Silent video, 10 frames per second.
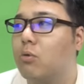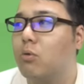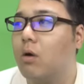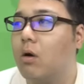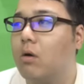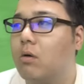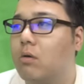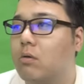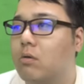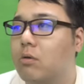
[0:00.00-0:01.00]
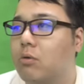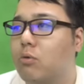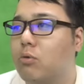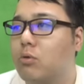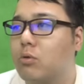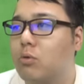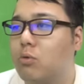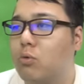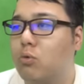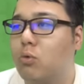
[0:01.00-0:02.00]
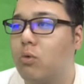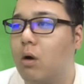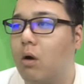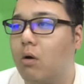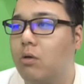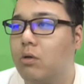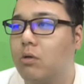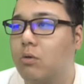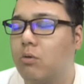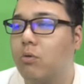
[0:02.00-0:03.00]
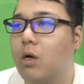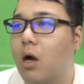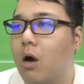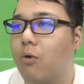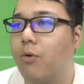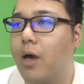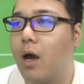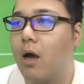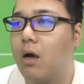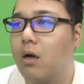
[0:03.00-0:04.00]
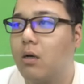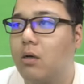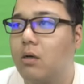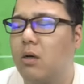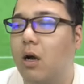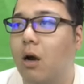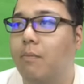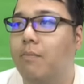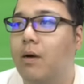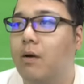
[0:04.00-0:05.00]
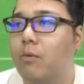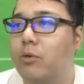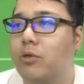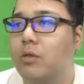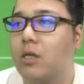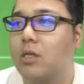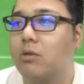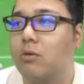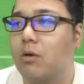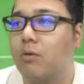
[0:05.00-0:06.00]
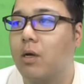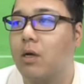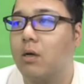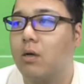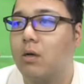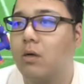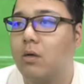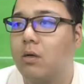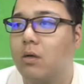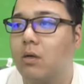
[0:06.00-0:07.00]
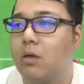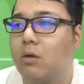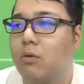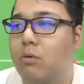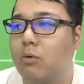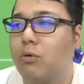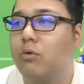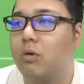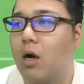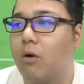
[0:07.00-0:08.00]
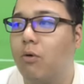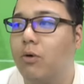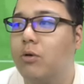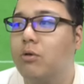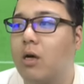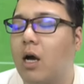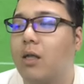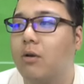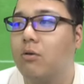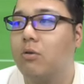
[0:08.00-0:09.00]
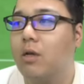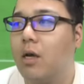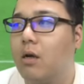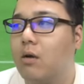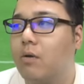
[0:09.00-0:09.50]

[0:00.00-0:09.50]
こうかこう、こう、いや、これか。あ、これあんま面白くなさそうだな、これ。こういうことか。こういうことか。なるほどね。